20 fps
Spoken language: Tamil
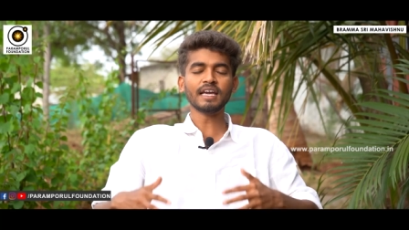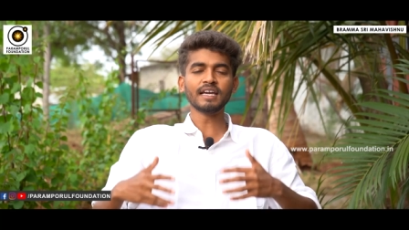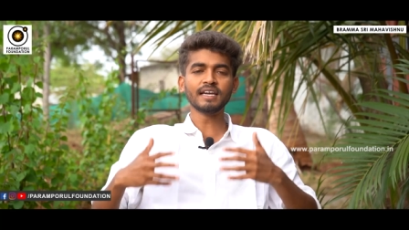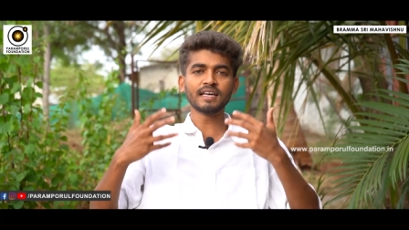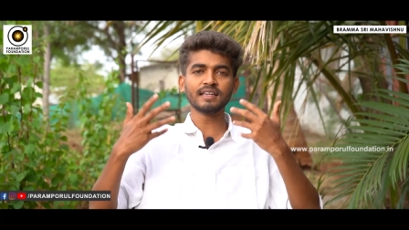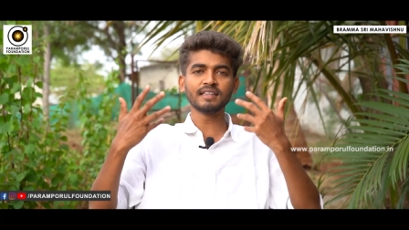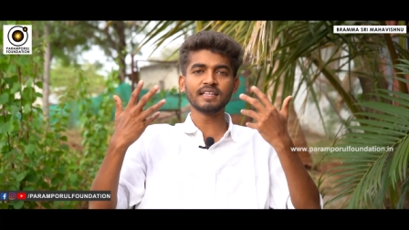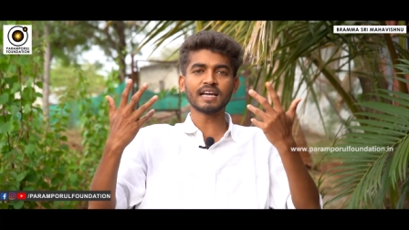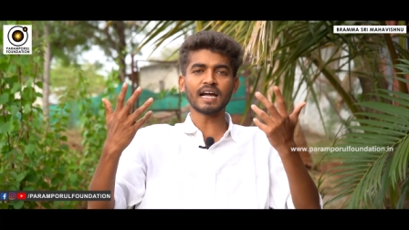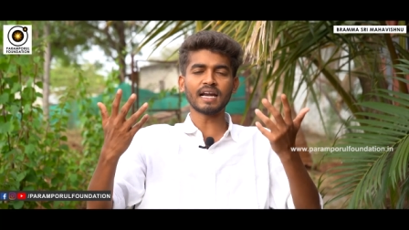
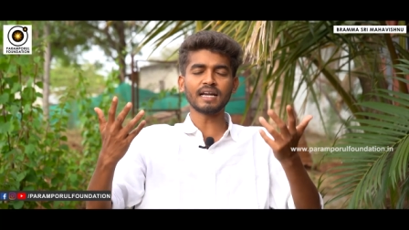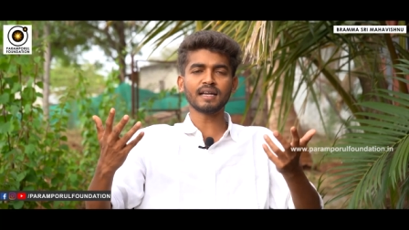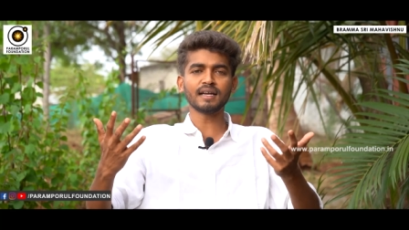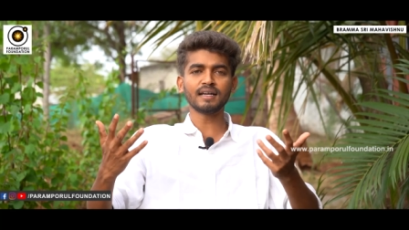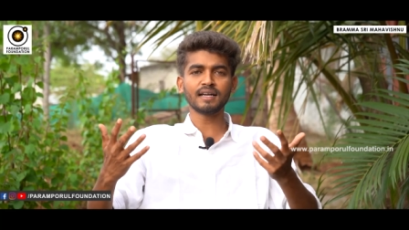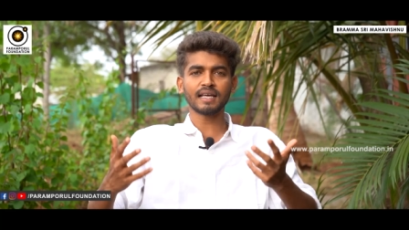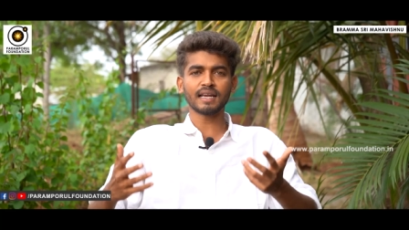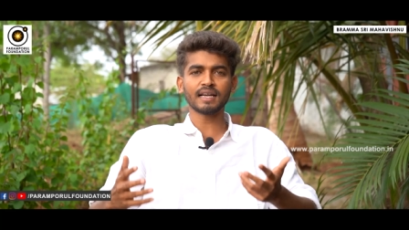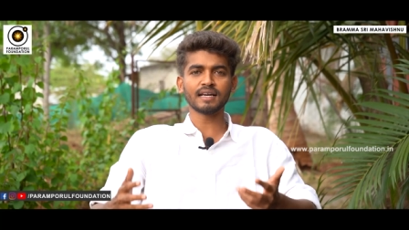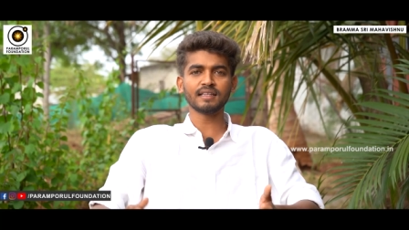எங்கேருந்து
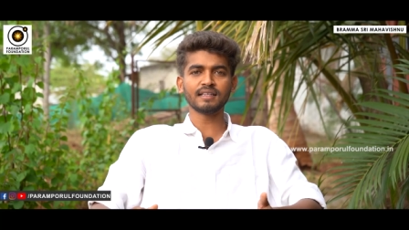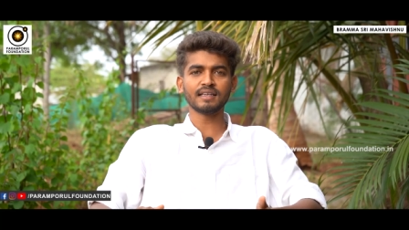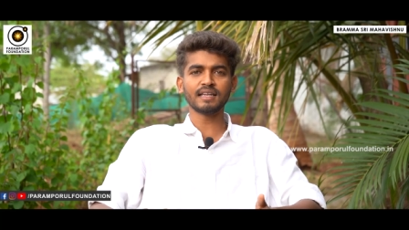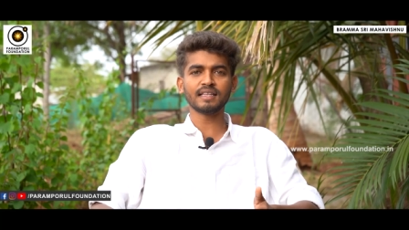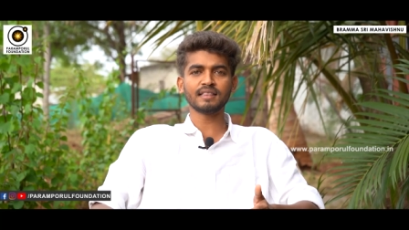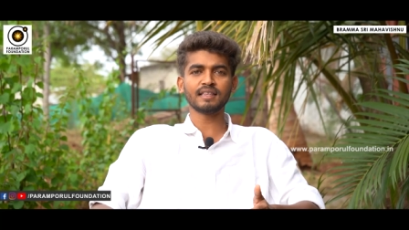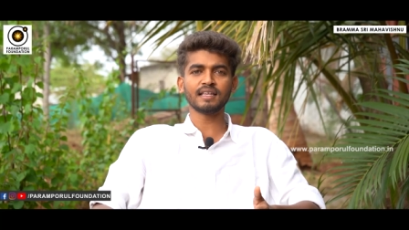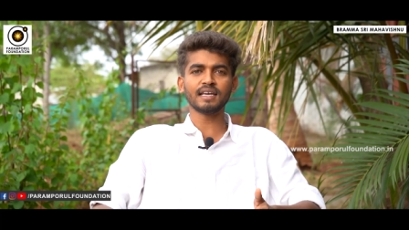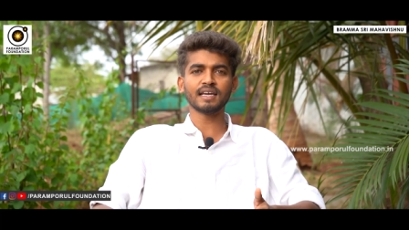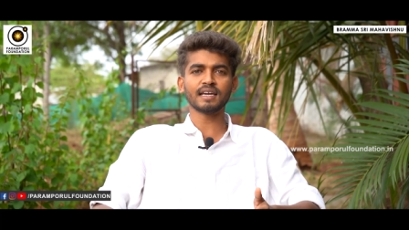கண்டென்ட்
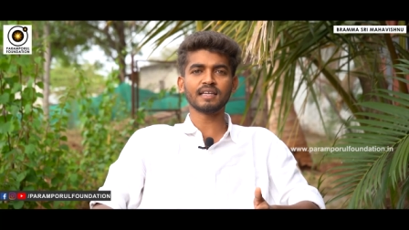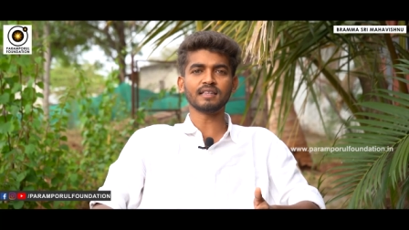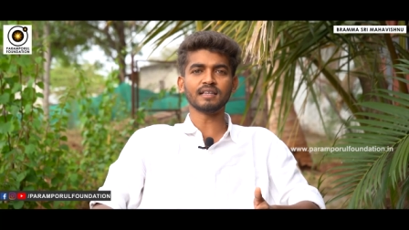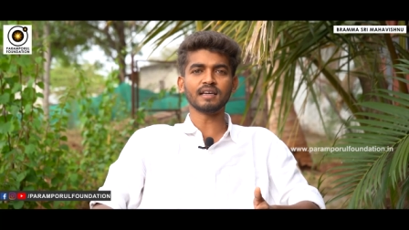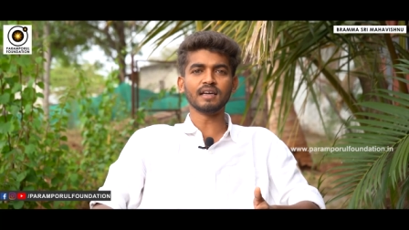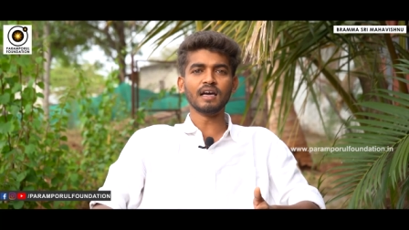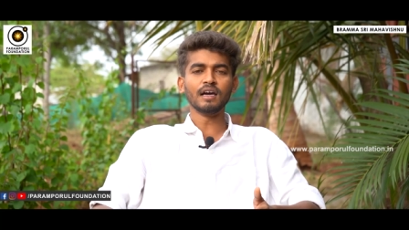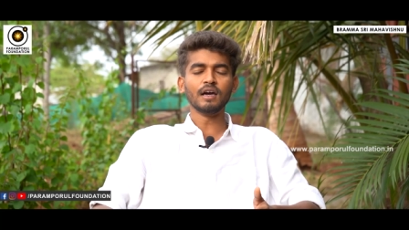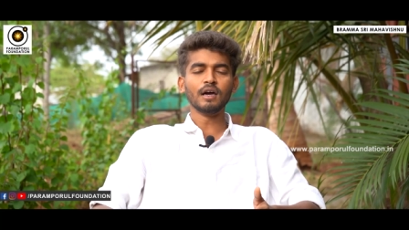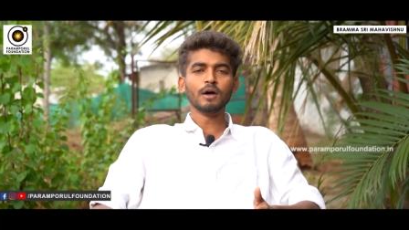இறங்குதுன்னே தெரியாது
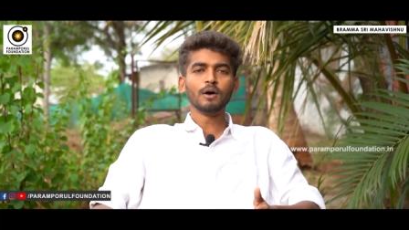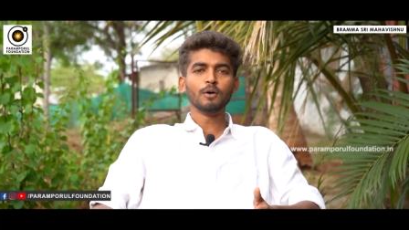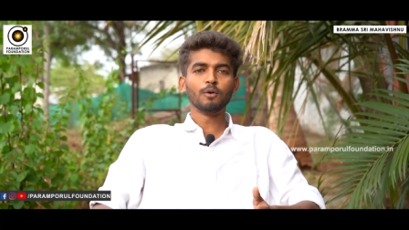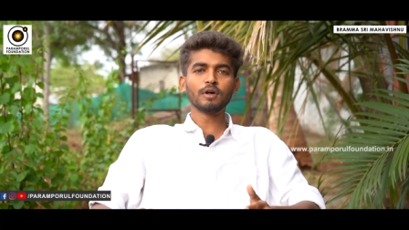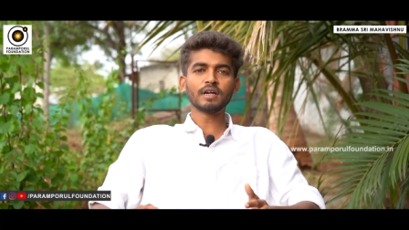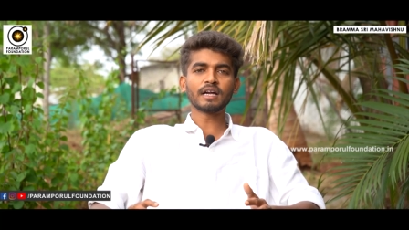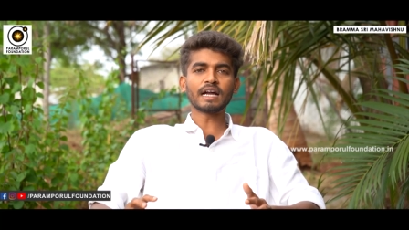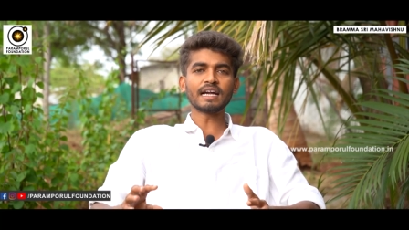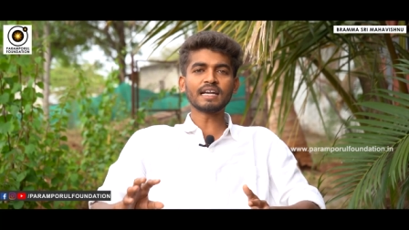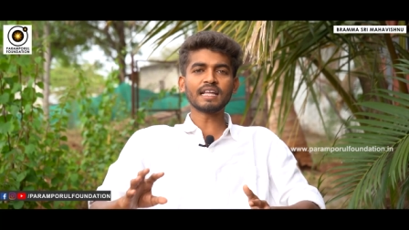ஒரு